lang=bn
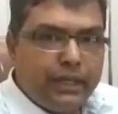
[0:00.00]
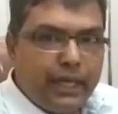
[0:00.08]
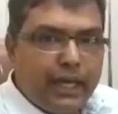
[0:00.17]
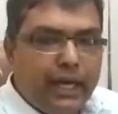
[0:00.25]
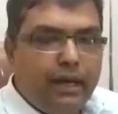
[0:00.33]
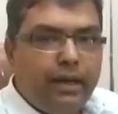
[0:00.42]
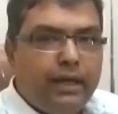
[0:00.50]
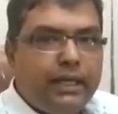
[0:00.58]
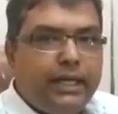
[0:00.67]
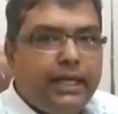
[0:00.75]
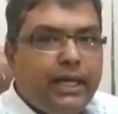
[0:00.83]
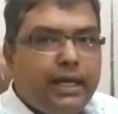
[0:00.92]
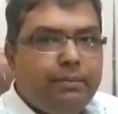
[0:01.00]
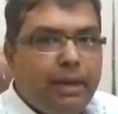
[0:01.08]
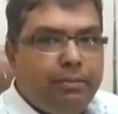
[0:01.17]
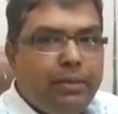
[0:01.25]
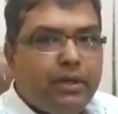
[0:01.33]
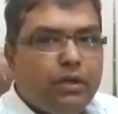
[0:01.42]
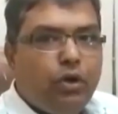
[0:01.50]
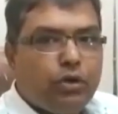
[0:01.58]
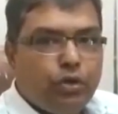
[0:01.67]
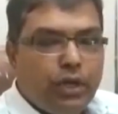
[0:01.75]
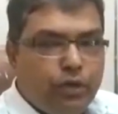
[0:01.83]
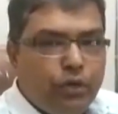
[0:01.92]
টাকা নেওয়ার ব্যাপার
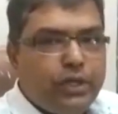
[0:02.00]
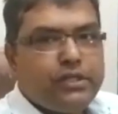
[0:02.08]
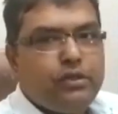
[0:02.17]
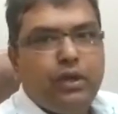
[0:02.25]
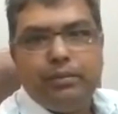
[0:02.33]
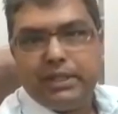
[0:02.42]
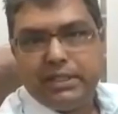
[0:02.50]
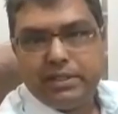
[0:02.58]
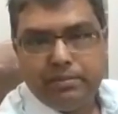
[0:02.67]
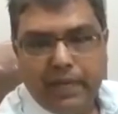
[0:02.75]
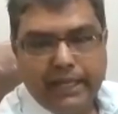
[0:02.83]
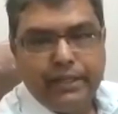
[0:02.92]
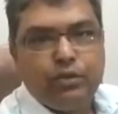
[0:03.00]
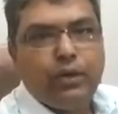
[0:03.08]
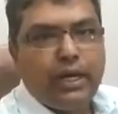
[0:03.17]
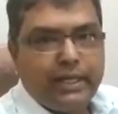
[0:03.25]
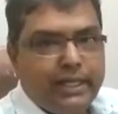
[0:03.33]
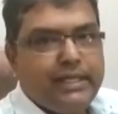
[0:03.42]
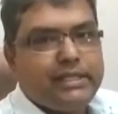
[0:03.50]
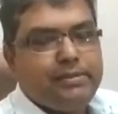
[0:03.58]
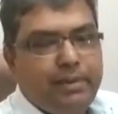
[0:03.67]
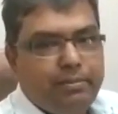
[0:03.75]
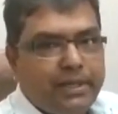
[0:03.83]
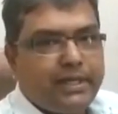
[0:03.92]
ঘটনা ঘটেছিল আমাদের ভাই তো আটকিয়েছে
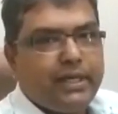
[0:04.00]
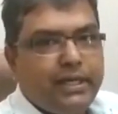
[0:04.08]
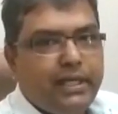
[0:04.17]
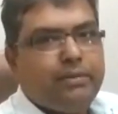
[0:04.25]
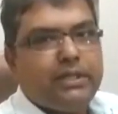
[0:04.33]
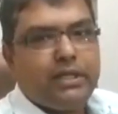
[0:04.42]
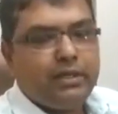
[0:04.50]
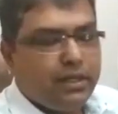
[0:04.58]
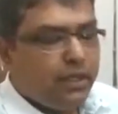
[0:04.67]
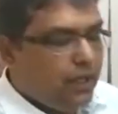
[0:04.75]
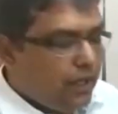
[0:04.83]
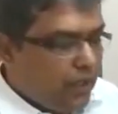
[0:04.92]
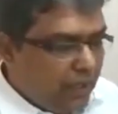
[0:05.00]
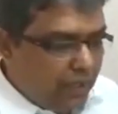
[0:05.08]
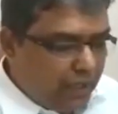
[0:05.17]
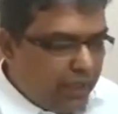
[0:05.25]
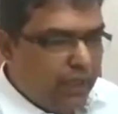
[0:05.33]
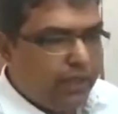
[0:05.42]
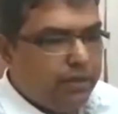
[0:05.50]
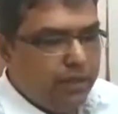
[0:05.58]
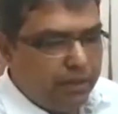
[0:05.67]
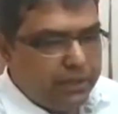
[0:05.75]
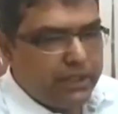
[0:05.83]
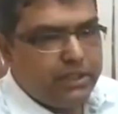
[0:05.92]
ব্যাপারটা নিয়ে আমাদের
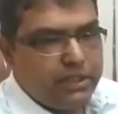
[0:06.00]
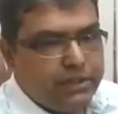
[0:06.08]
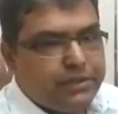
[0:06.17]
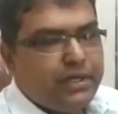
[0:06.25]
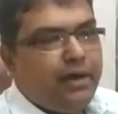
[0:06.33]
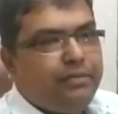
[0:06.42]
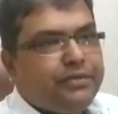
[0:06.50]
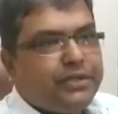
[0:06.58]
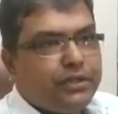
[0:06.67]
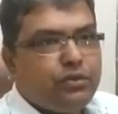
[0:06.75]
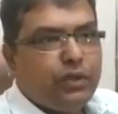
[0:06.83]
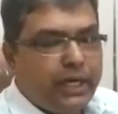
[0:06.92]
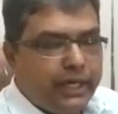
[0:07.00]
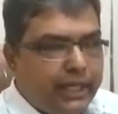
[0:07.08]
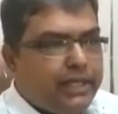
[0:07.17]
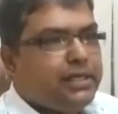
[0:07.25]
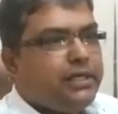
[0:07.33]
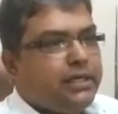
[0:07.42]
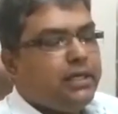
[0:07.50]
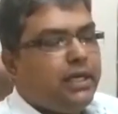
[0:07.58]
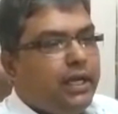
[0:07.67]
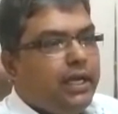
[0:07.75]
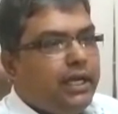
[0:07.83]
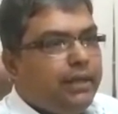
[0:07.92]
আমাদের যে স্টাফ সে তো আটকেছে
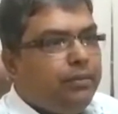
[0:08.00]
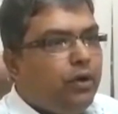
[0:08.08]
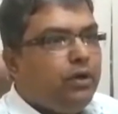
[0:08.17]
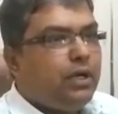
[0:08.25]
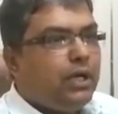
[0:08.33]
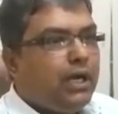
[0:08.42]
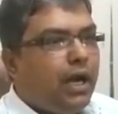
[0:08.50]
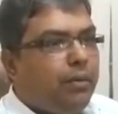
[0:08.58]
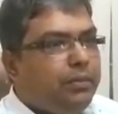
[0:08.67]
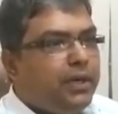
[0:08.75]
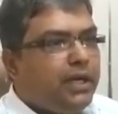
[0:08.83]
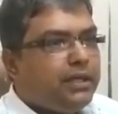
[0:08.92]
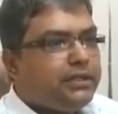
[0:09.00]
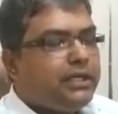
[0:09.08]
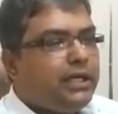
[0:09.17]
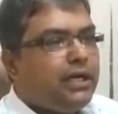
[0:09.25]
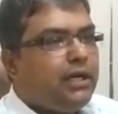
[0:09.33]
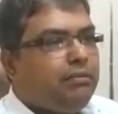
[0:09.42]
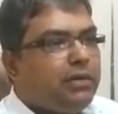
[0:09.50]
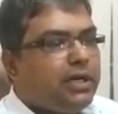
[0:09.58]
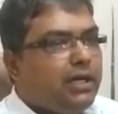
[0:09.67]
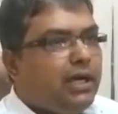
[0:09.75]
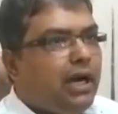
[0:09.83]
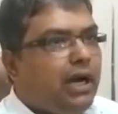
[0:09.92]
এবং আমরা সেটা
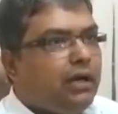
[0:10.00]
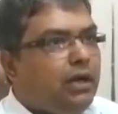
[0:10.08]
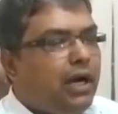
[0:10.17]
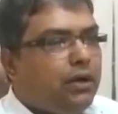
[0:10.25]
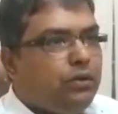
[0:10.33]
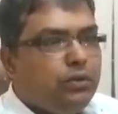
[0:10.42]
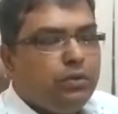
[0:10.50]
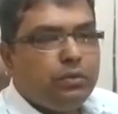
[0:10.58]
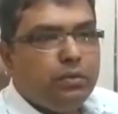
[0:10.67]
আমাকে আরও